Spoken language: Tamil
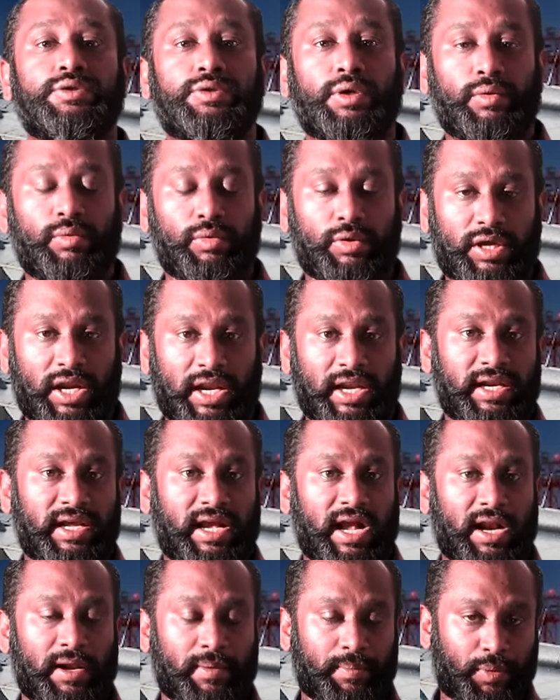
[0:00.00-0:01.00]
ஸோ
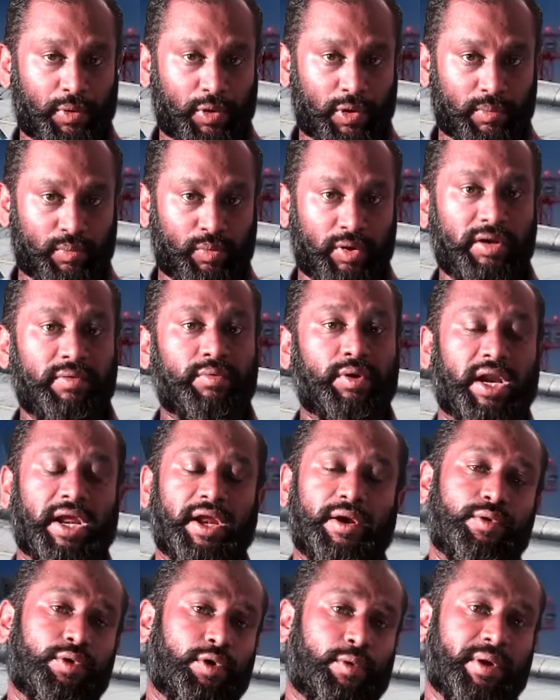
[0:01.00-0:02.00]
உக்ரைனுக்கான போர்
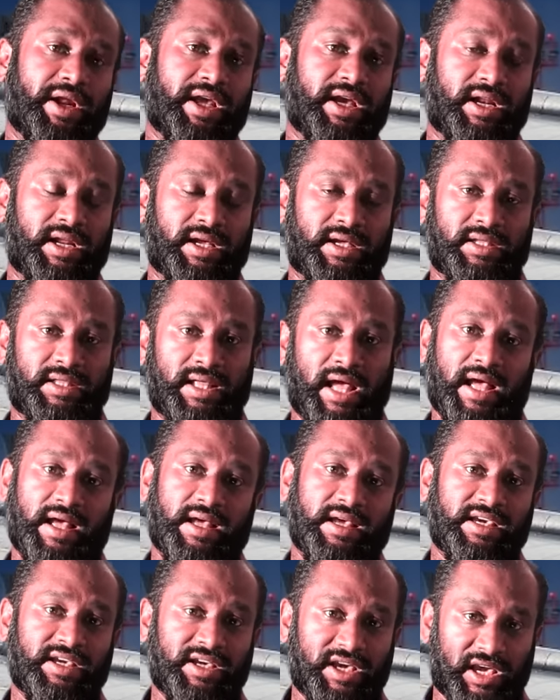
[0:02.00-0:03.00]
முடிவடையணும் அப்படிங்கிறது
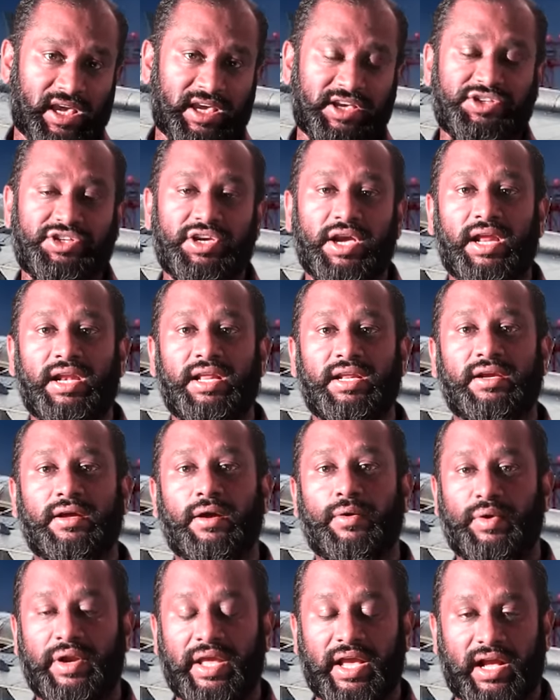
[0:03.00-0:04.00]
தான் இங்கே ஏஷியாவில்
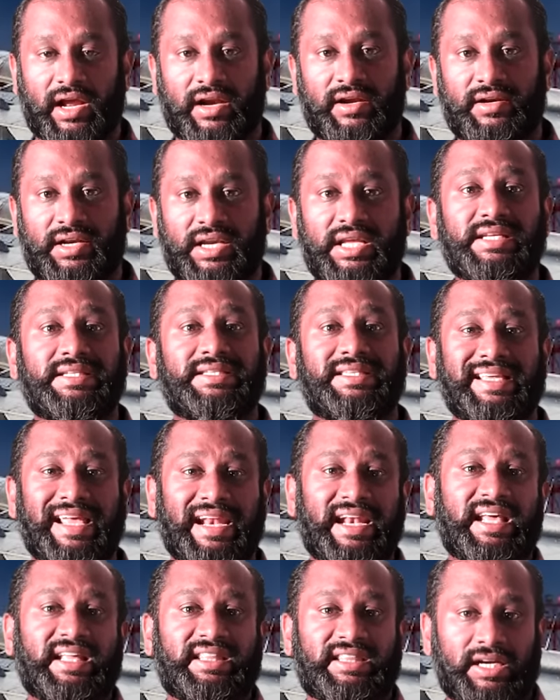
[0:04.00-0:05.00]
இருக்கக்கூடிய கண்ட்ரிஸ்
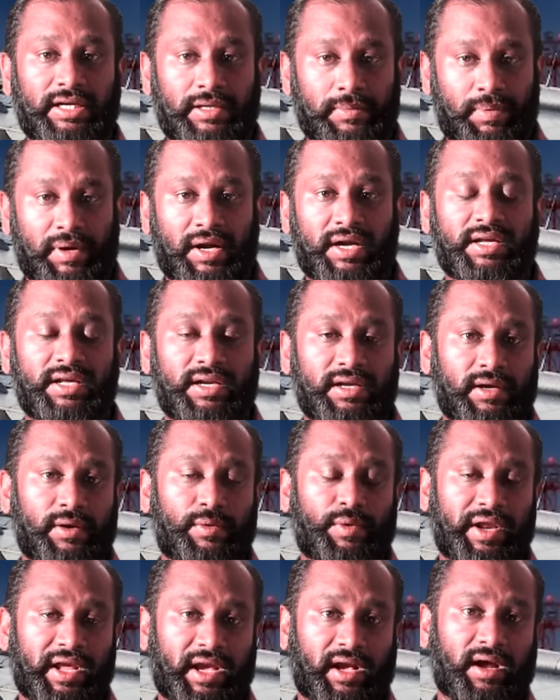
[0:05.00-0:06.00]
எண்ணெய் தட்டுப்பாடு
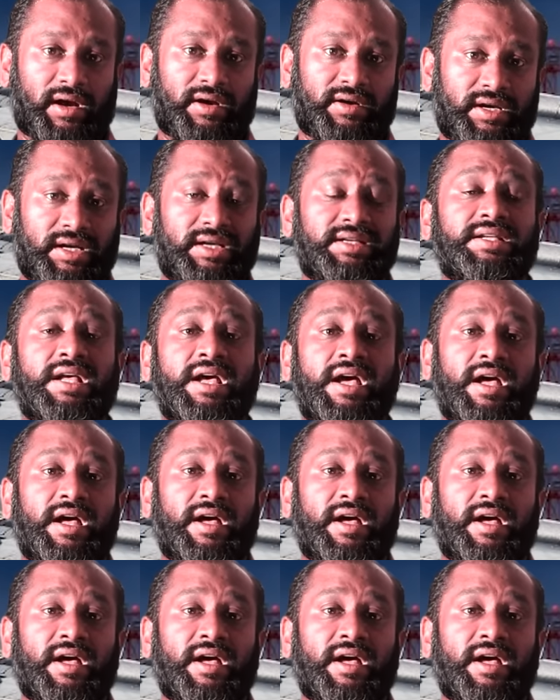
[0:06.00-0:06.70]
இருக்கக்கூடிய கண்ட்ரிஸ்